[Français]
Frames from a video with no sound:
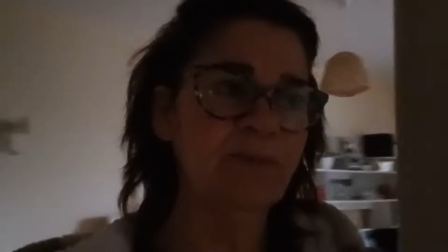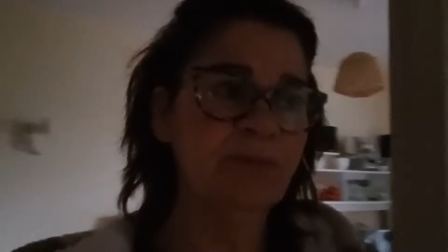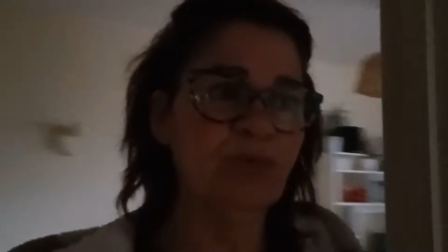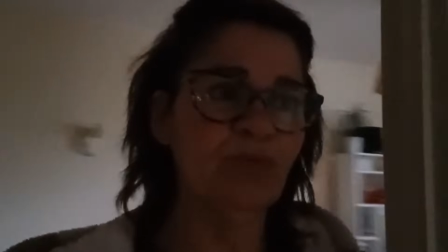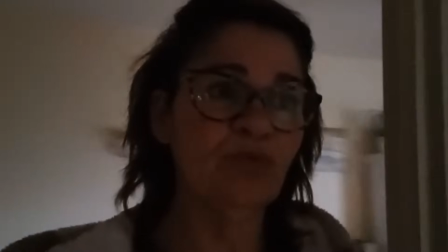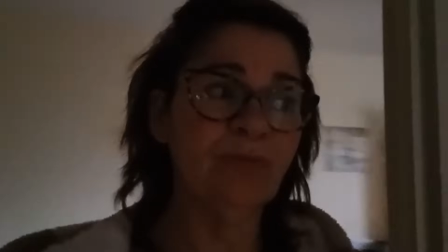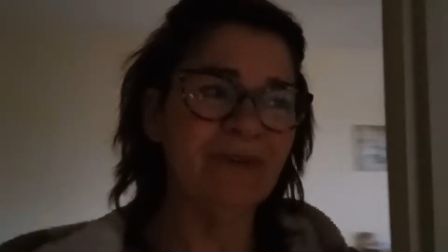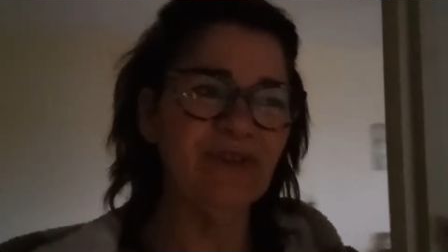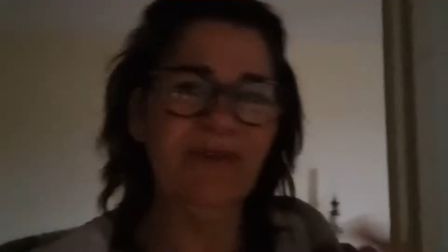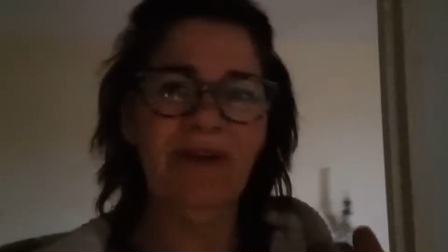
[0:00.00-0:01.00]
Et puis, du coup,
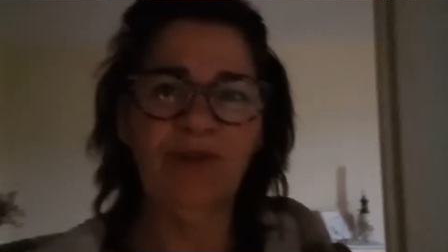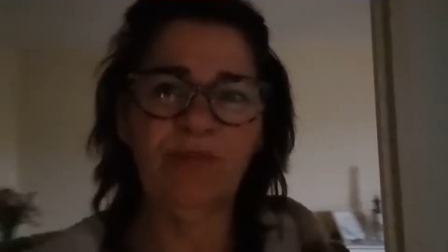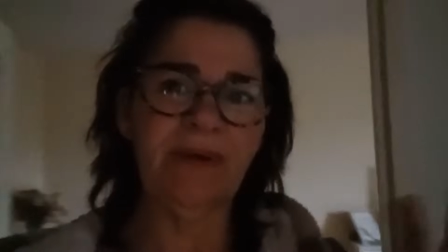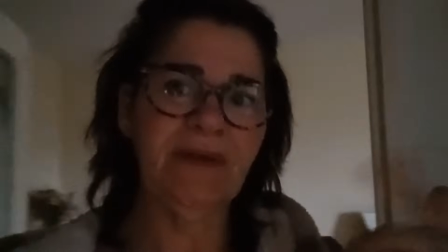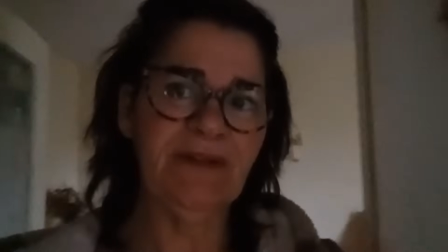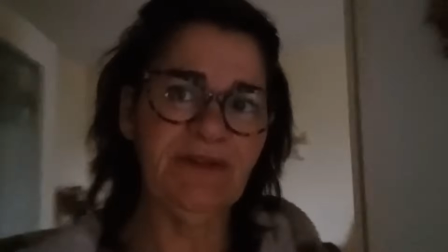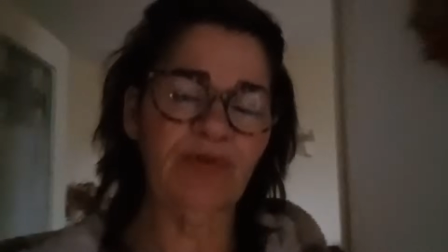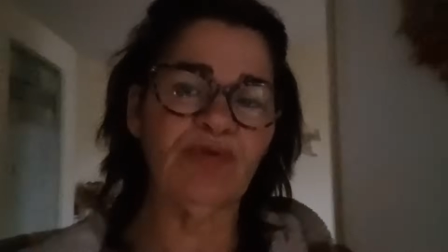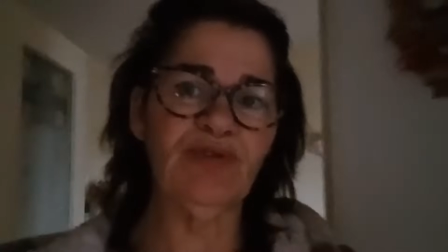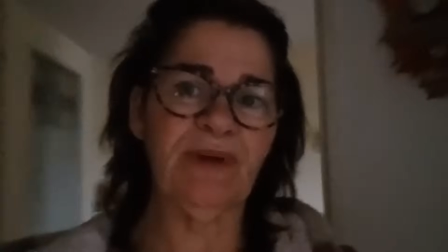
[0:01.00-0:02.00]
demain, je vais récupérer des
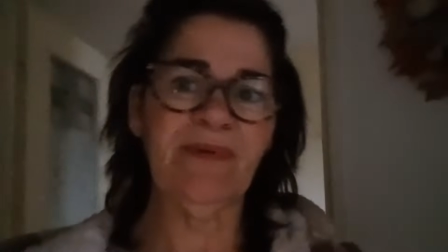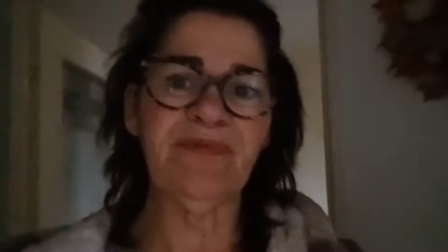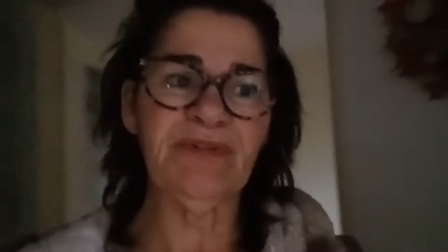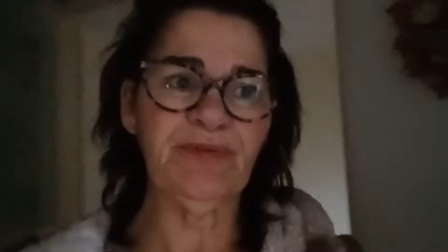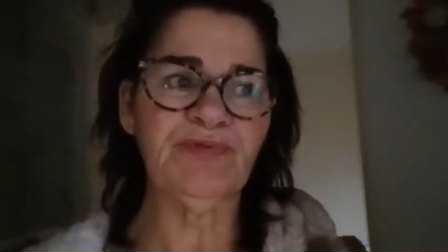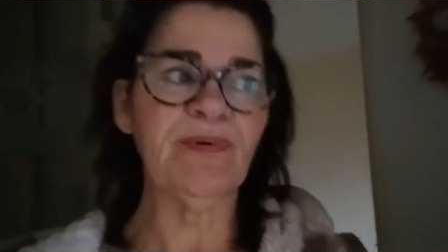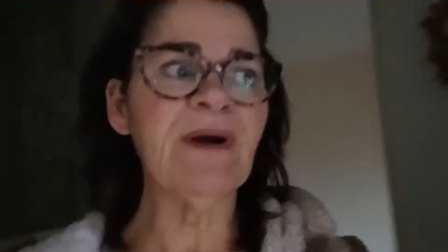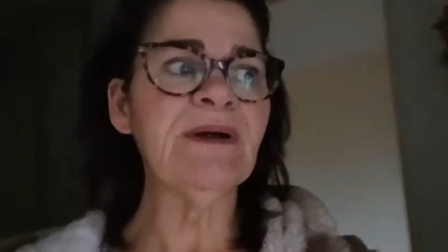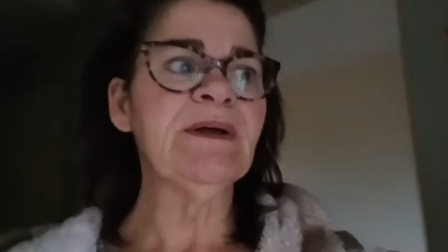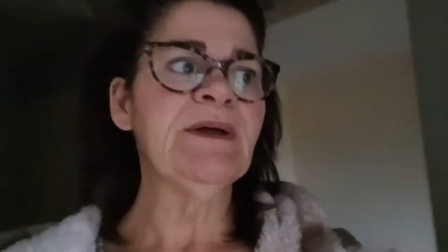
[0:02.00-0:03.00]
heures que j'aurais pas fait ce soir.